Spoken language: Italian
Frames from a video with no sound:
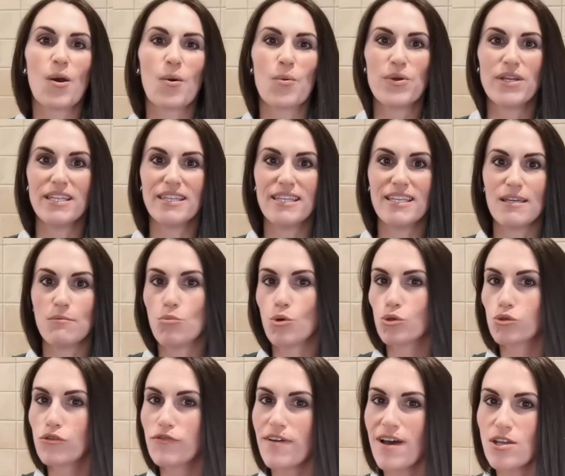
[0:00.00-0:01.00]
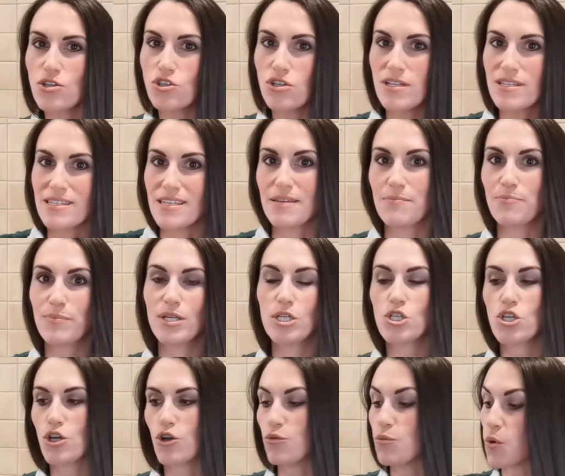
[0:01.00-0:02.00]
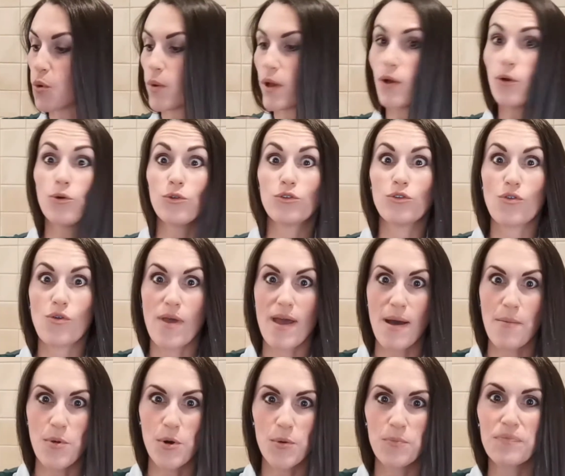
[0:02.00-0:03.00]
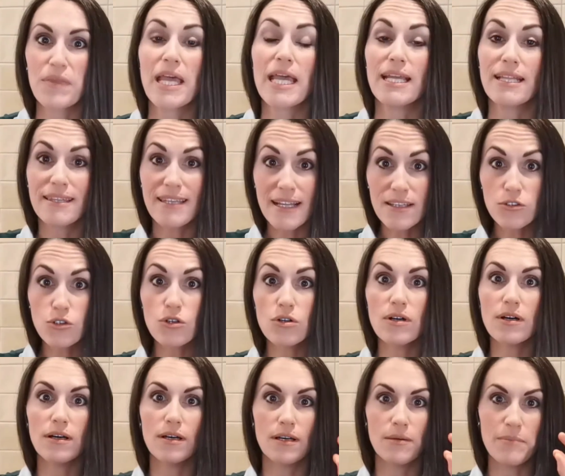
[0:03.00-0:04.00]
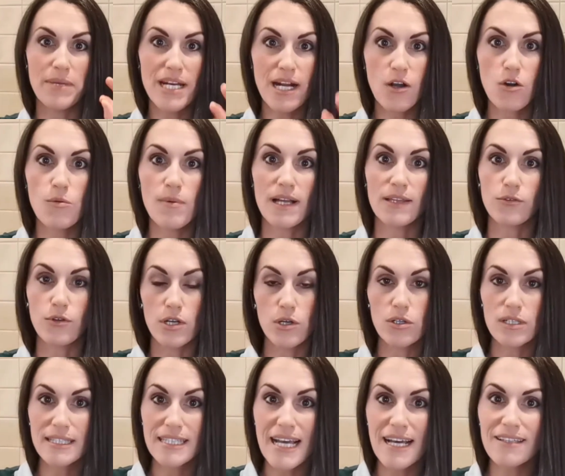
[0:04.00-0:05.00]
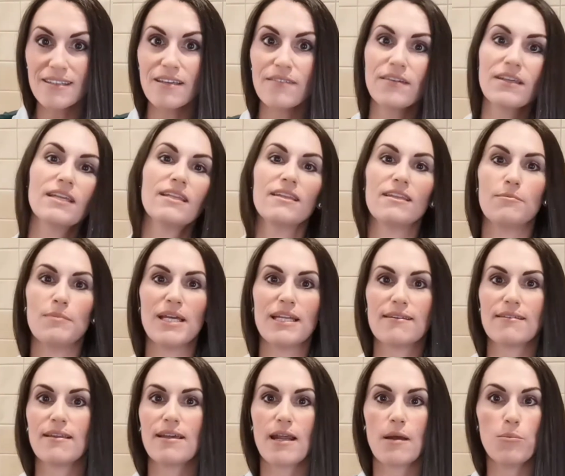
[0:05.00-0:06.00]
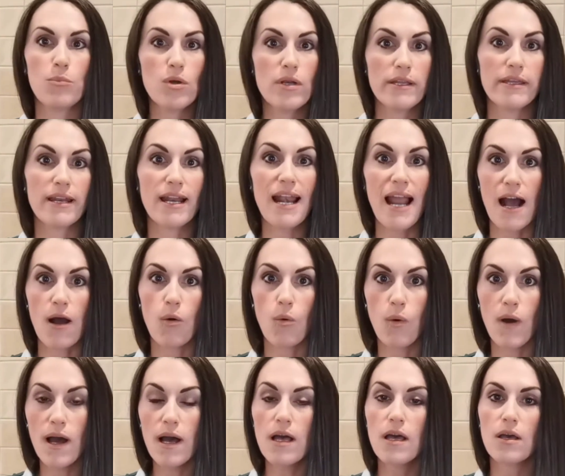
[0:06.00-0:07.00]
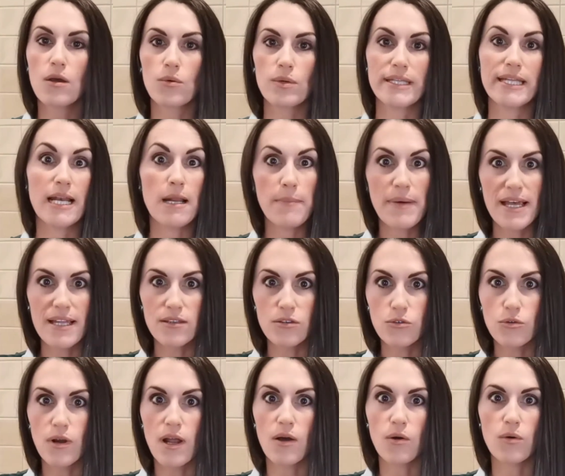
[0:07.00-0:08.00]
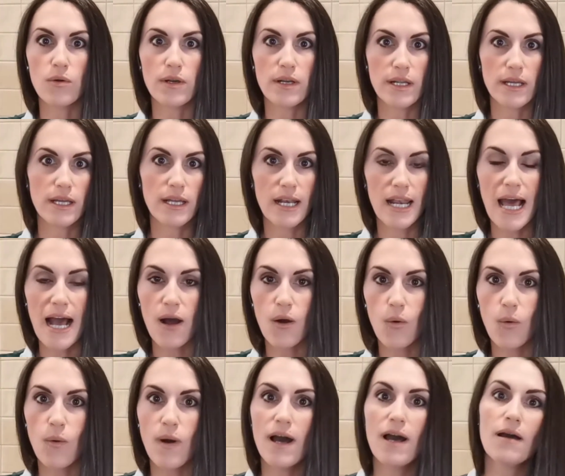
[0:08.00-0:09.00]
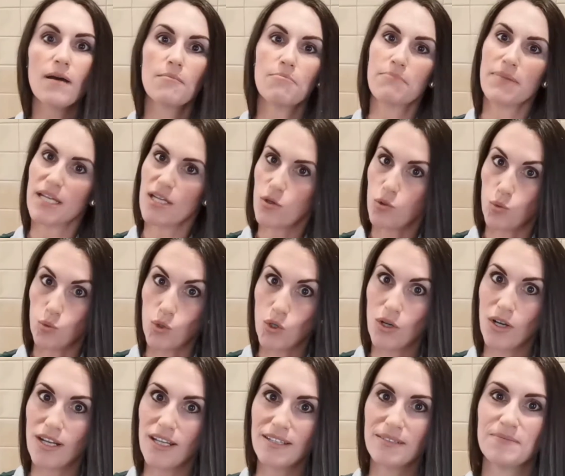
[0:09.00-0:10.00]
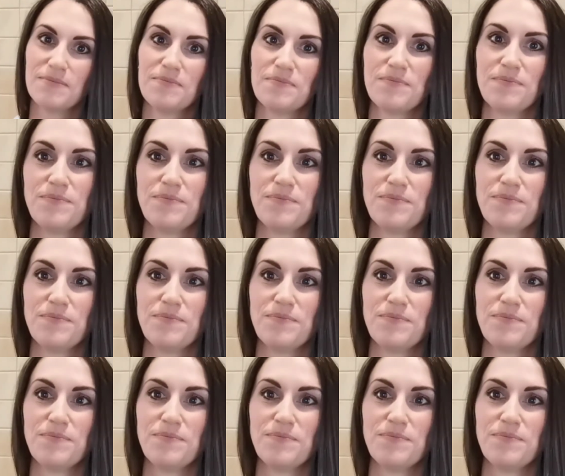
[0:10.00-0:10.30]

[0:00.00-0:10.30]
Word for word: Quindi molto facile, semplice, comunque continuiamo. Intanto eh, mi raccomando ricordatevi di mettere a bollire l'acqua, quindi la pentola con l'acqua per i noodle.